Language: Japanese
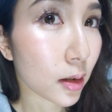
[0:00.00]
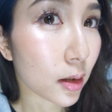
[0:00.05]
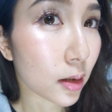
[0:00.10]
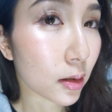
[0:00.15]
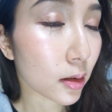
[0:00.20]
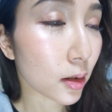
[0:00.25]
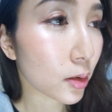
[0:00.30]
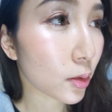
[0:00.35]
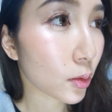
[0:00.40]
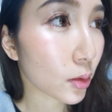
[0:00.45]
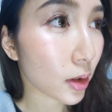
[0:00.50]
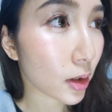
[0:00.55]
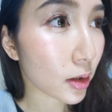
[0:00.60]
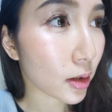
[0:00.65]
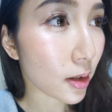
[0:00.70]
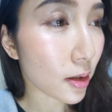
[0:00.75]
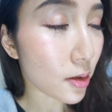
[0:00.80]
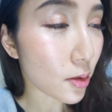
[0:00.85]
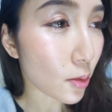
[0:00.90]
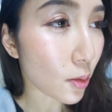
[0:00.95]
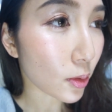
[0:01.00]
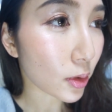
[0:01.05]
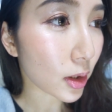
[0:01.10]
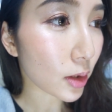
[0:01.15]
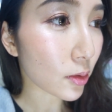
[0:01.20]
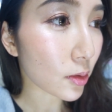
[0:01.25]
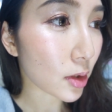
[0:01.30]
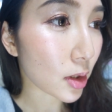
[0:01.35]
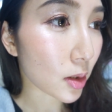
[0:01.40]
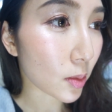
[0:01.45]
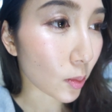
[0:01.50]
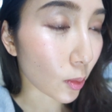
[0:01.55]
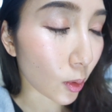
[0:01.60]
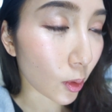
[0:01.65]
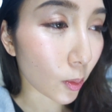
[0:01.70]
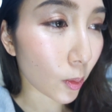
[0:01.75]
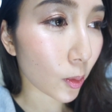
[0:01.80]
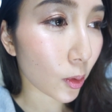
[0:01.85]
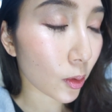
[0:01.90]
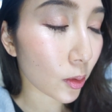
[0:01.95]
なので化粧直し
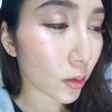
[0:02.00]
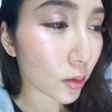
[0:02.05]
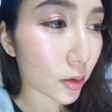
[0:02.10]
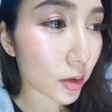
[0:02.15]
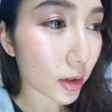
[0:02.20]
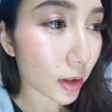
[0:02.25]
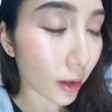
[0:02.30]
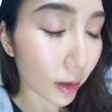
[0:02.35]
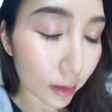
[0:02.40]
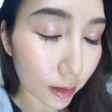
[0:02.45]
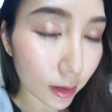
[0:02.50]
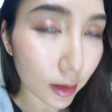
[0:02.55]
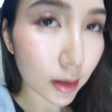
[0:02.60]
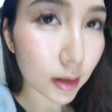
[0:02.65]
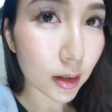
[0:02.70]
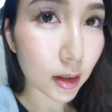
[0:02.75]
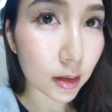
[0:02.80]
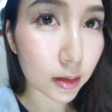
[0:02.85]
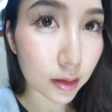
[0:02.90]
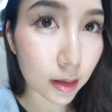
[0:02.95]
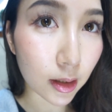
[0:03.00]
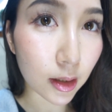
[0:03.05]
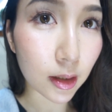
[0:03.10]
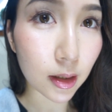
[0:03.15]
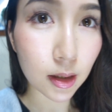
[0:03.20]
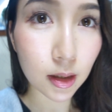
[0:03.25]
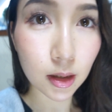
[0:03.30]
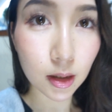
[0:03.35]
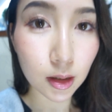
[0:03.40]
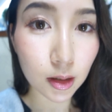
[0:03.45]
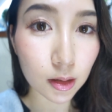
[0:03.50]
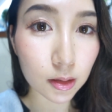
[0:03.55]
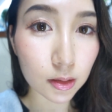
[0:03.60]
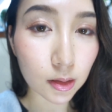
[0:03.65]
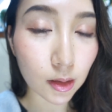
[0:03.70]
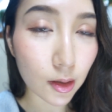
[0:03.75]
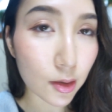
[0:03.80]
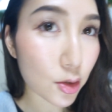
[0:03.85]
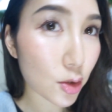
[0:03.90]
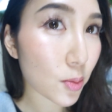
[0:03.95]
ももうほんと最低限で
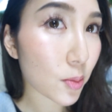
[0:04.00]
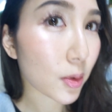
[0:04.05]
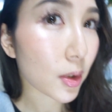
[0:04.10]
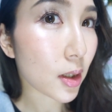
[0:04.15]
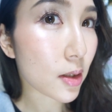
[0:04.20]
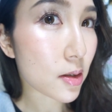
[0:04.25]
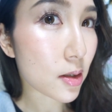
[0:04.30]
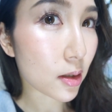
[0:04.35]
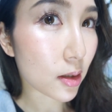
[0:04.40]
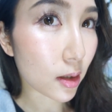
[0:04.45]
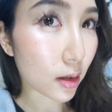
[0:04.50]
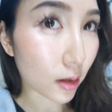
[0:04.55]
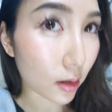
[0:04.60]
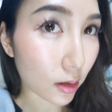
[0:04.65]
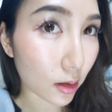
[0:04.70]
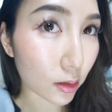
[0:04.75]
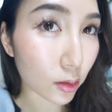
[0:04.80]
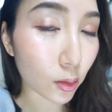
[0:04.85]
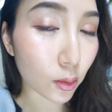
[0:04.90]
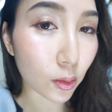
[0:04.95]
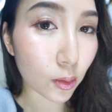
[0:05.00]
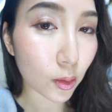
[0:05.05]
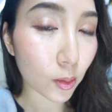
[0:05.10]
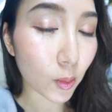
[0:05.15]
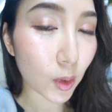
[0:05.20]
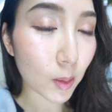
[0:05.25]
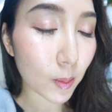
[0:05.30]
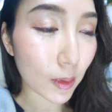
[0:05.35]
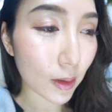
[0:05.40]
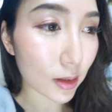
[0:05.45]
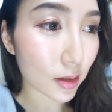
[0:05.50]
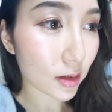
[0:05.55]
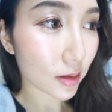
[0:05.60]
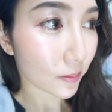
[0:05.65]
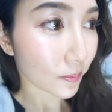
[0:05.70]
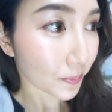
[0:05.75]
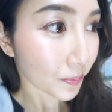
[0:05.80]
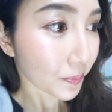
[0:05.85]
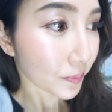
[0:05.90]
大丈夫なんじゃないかなと思います。